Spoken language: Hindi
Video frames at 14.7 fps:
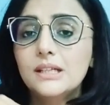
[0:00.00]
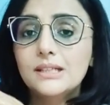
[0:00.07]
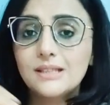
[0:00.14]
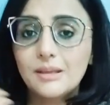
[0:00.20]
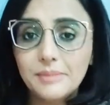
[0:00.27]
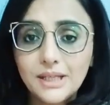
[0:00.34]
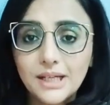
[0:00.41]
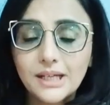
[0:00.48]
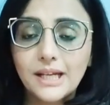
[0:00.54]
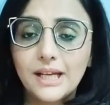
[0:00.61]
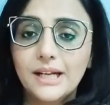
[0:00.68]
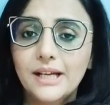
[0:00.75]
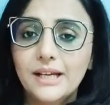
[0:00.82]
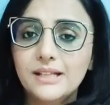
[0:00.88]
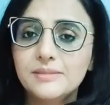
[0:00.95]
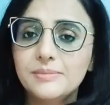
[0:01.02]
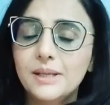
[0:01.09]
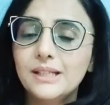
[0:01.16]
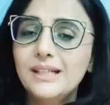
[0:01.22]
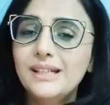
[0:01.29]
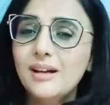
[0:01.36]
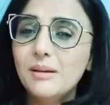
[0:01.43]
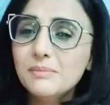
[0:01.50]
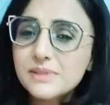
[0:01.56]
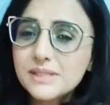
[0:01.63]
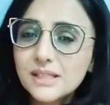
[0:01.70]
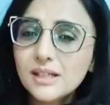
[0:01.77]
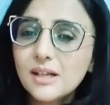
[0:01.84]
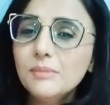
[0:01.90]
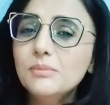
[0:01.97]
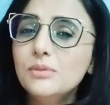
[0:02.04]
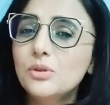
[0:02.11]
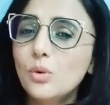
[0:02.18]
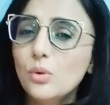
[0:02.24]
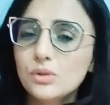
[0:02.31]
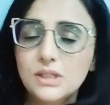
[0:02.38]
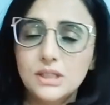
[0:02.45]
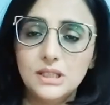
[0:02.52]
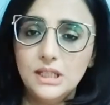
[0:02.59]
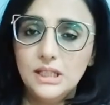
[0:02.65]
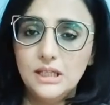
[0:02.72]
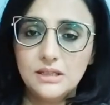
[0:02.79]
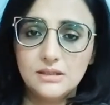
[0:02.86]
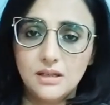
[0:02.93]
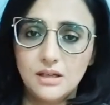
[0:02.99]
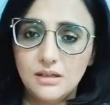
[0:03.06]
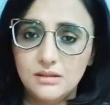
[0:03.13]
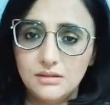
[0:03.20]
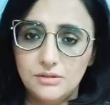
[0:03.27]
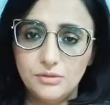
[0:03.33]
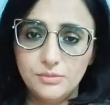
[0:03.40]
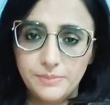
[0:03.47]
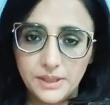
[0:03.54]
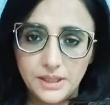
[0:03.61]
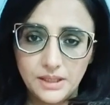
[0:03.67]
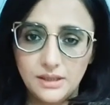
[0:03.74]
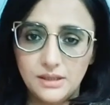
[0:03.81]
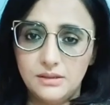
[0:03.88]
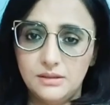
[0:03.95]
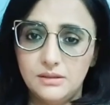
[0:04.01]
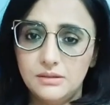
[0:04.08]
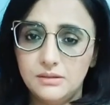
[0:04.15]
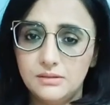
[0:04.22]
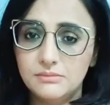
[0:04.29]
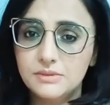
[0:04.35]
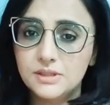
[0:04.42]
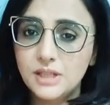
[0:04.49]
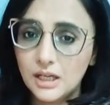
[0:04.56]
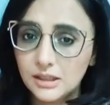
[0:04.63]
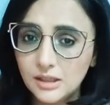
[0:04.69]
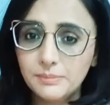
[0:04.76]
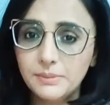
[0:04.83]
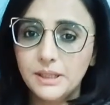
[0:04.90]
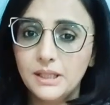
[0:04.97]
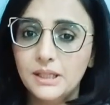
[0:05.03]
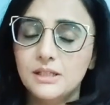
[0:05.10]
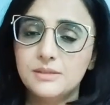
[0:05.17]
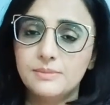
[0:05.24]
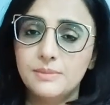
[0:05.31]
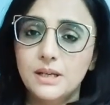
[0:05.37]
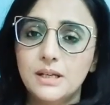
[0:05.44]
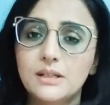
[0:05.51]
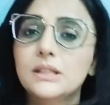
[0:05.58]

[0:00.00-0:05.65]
सभी का कहना है इस बार कि कम से कम दो से तीन हज़ार रुपये ज़्यादा पे इस बार